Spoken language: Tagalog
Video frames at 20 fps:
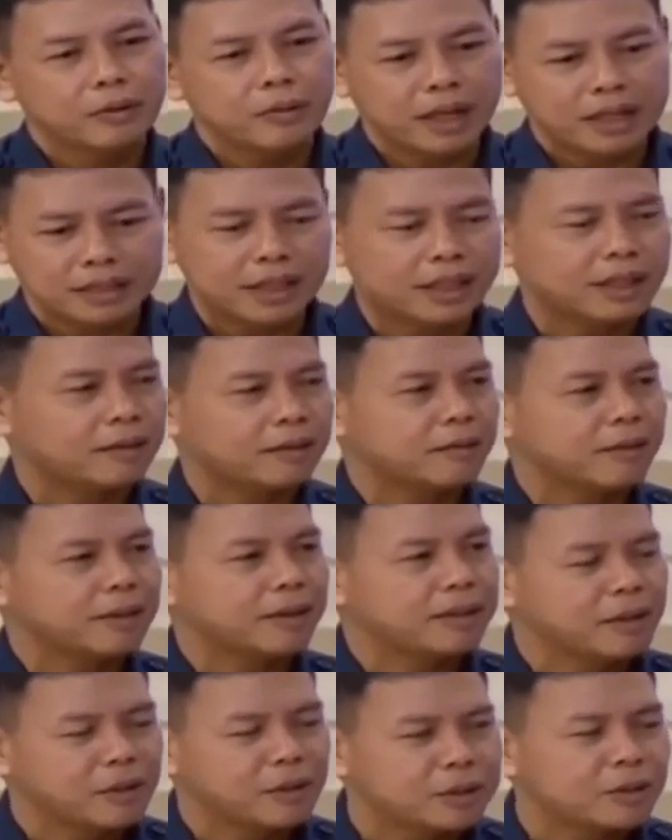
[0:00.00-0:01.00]
yung mga sa,
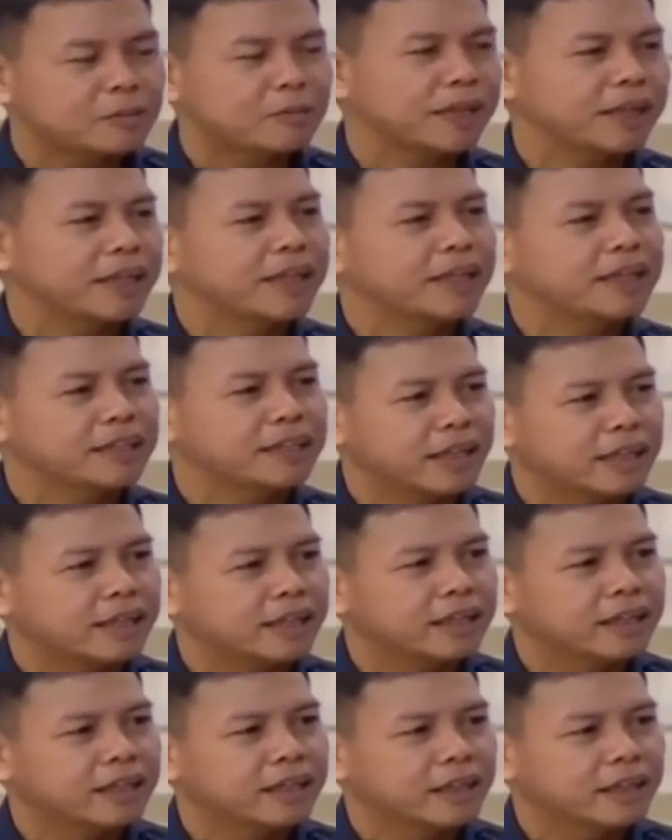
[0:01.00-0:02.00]
yung sa paligid
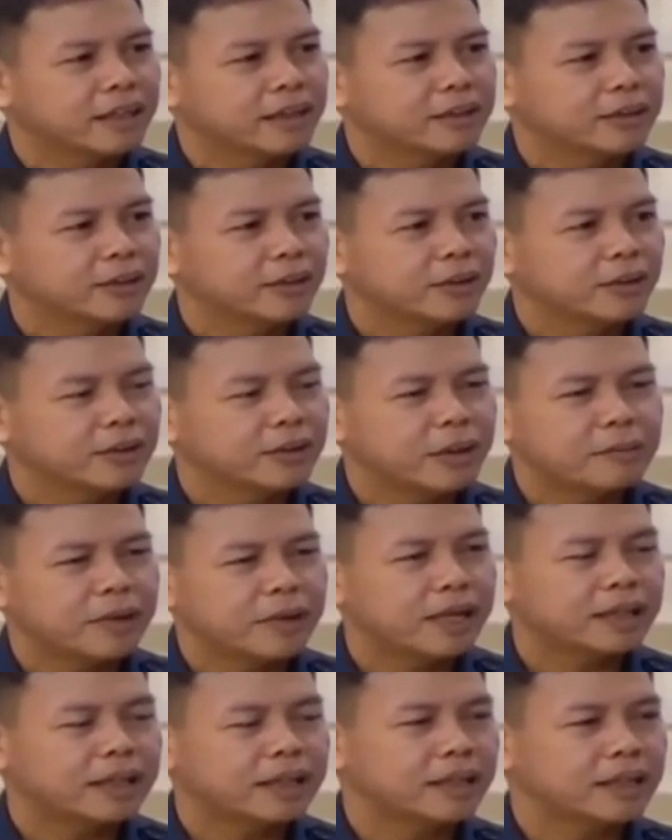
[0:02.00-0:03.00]
niya, no, na
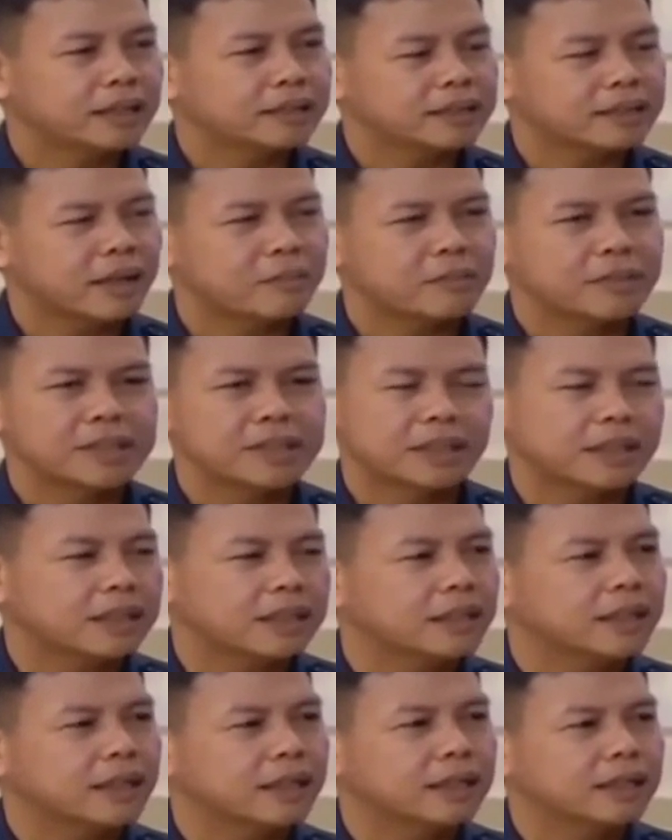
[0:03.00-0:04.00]
palaging nagsasabi sa
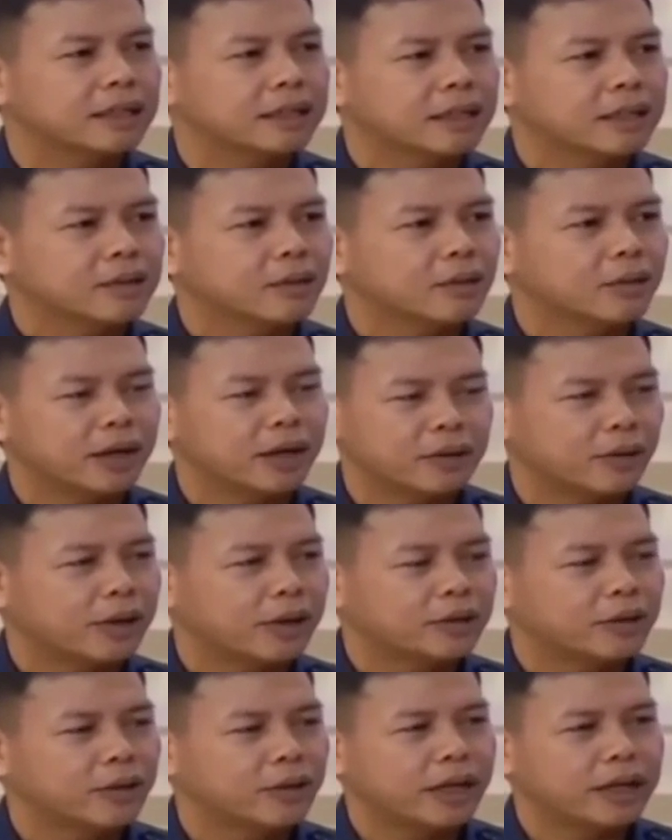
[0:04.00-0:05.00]
kanya kung
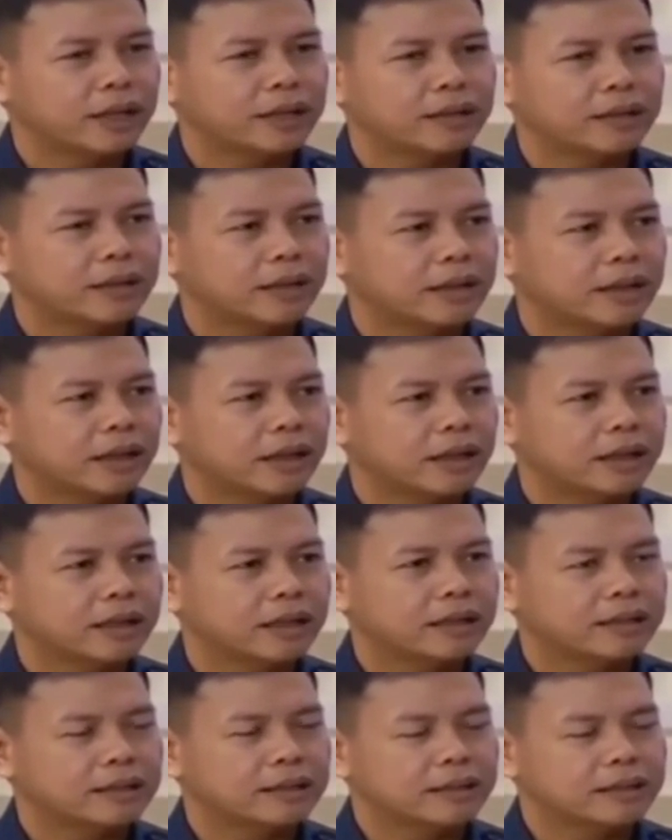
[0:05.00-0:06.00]
ano-ano lang.
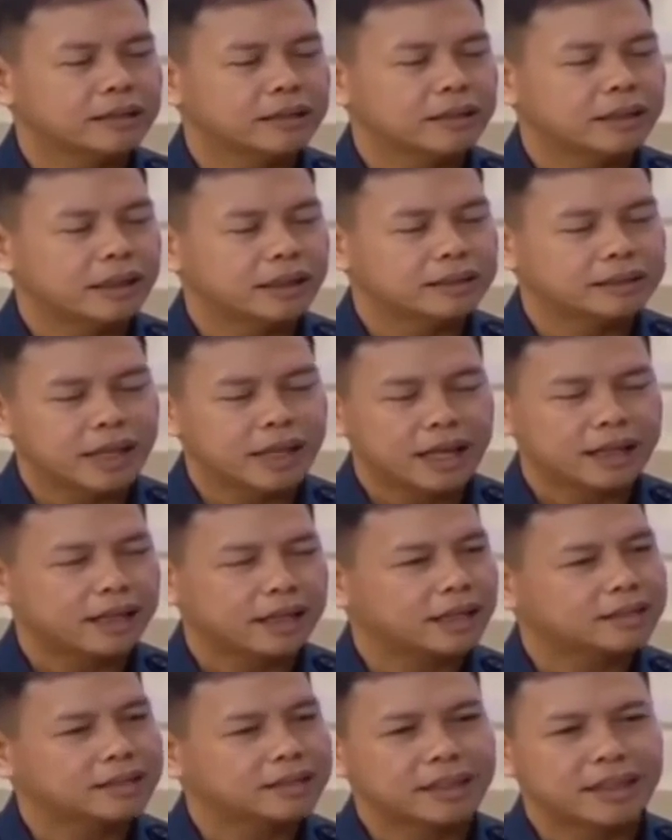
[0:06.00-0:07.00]
Ang sa
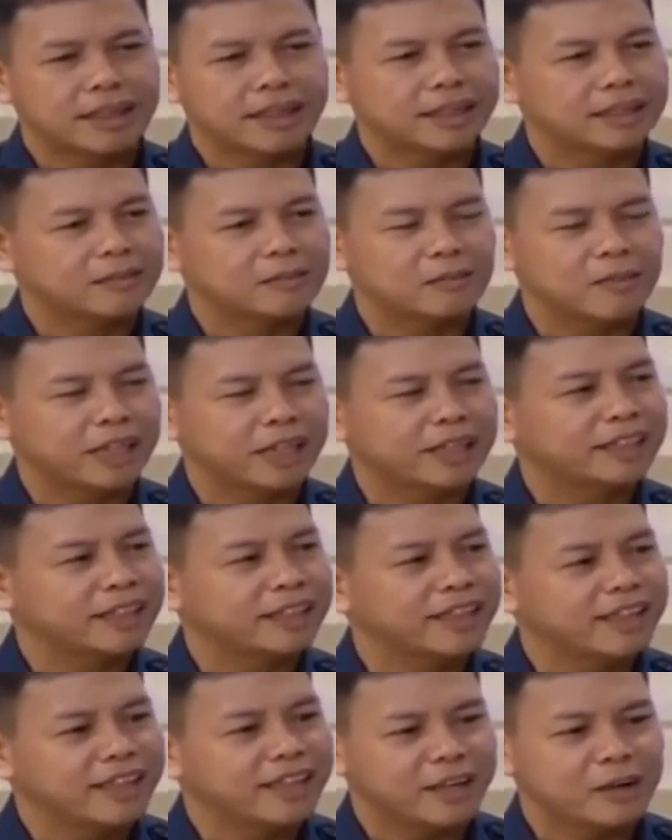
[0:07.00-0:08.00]
akin lang sana,
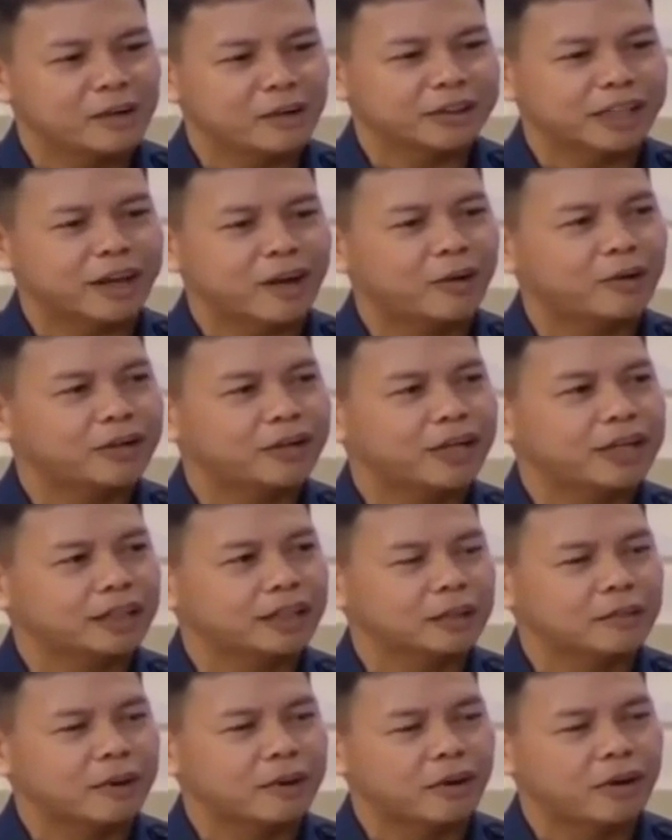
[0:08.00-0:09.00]
maintindihan niya yung tao niya
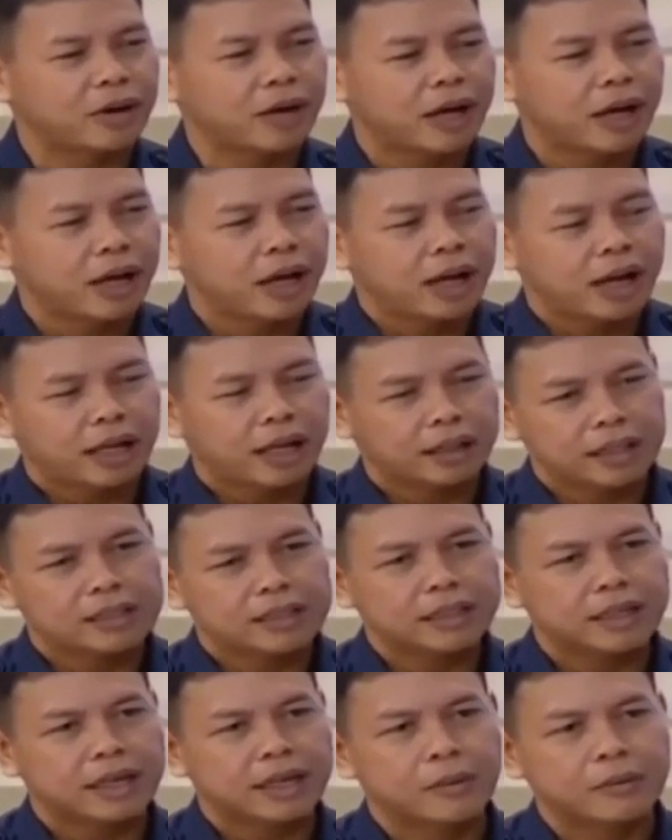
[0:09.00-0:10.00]
ng trabaho. At
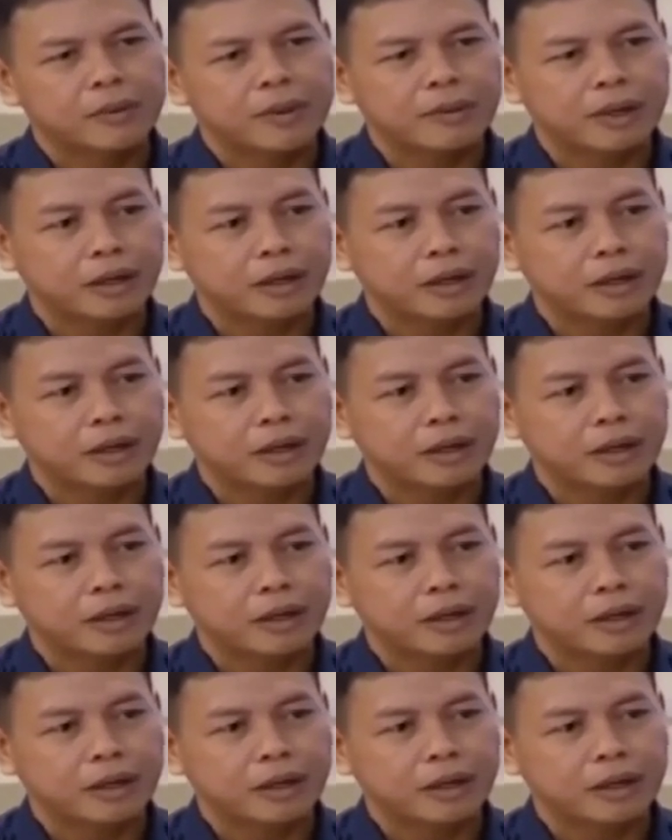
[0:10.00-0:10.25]
least, Sir